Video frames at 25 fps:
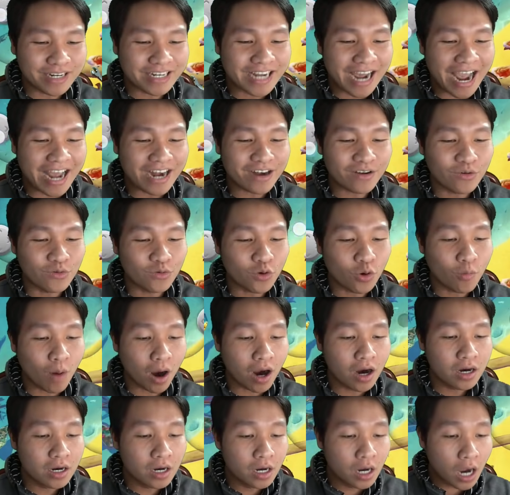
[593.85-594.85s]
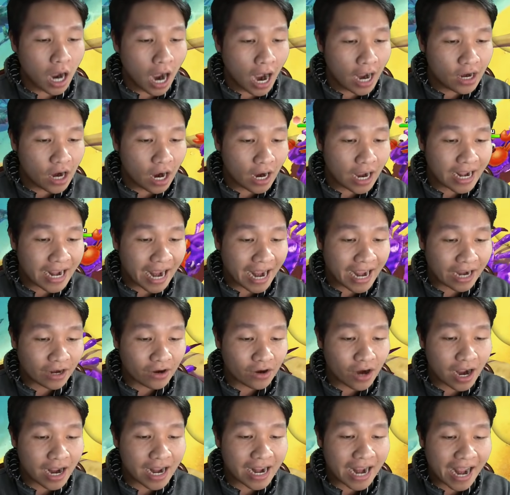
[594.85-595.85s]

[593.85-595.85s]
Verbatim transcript: mình KS được con cua bự ơi gớt cái cây kìa nó gớt